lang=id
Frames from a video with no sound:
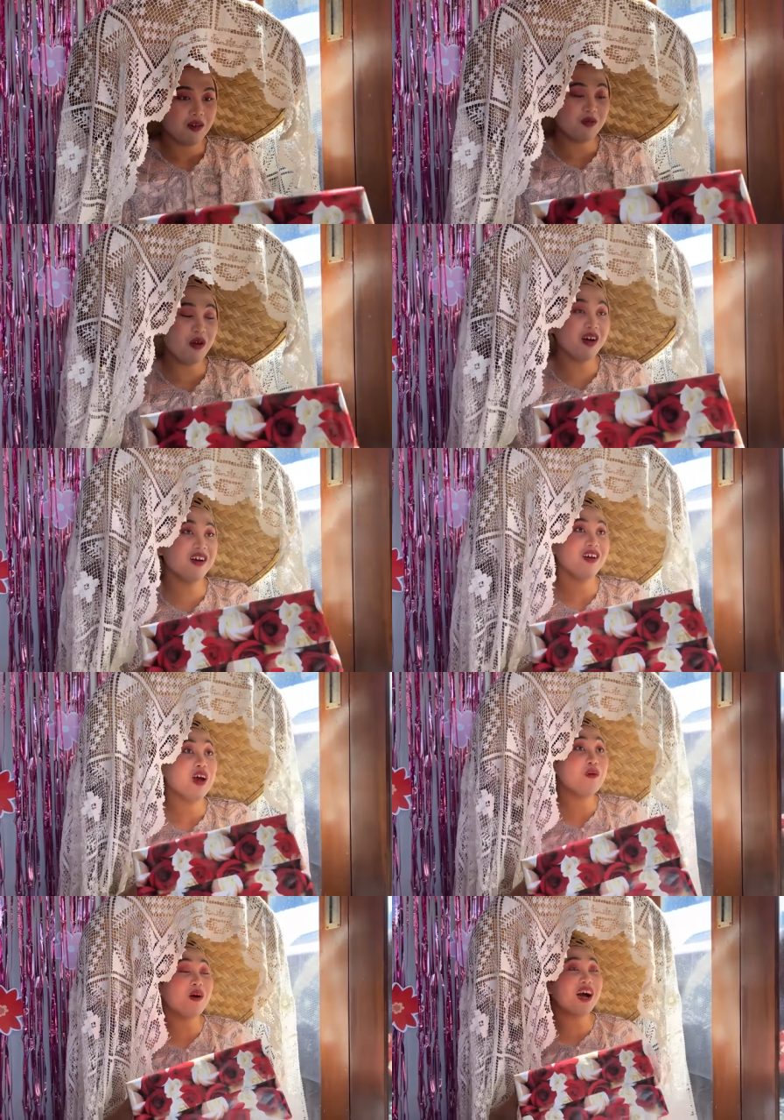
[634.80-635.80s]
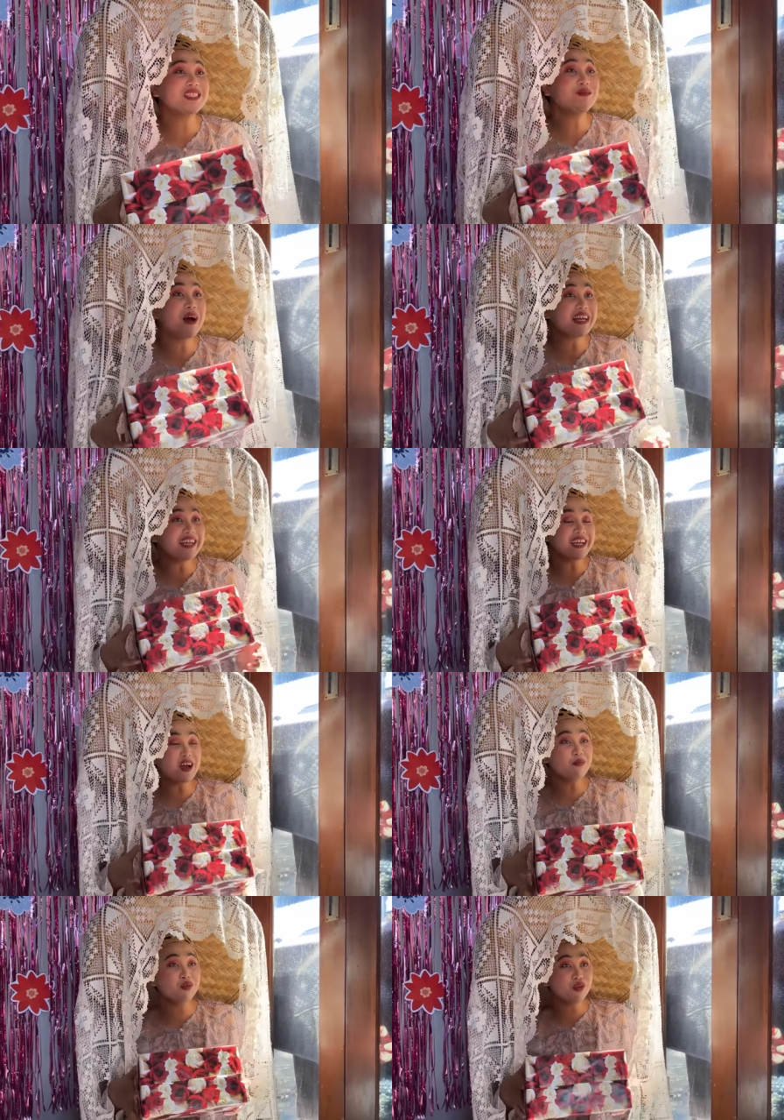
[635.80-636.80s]
Ma makasih banyak
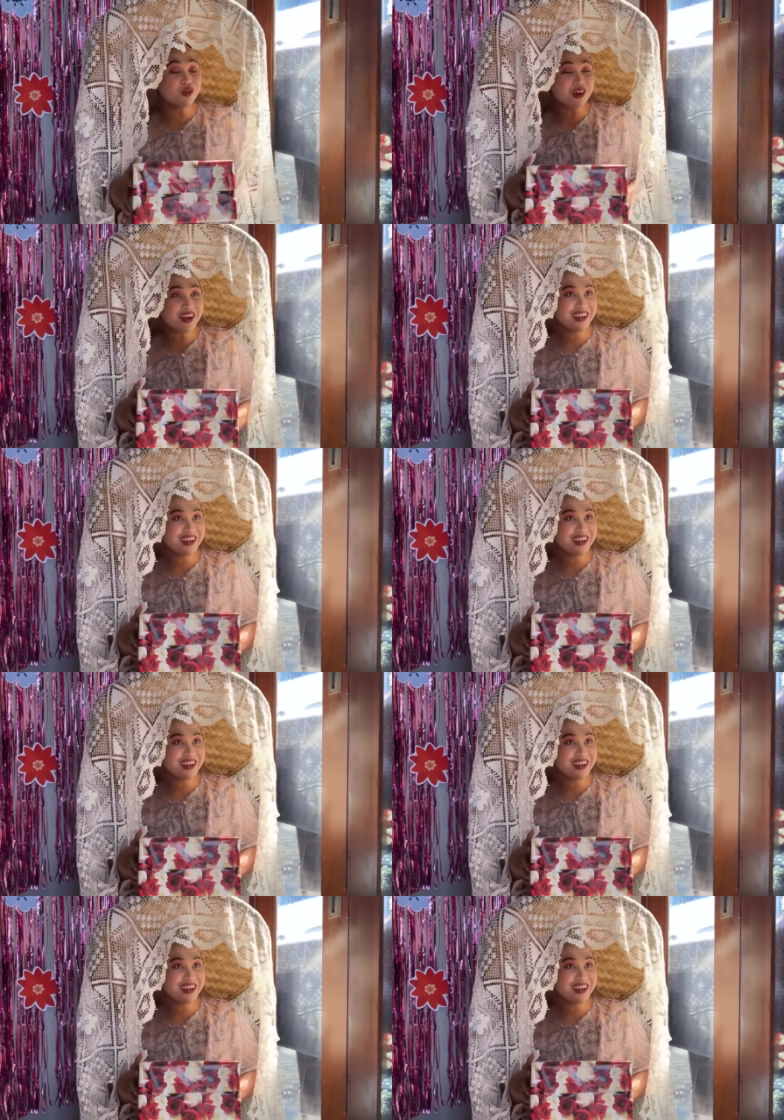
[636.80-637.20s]
ya Bu.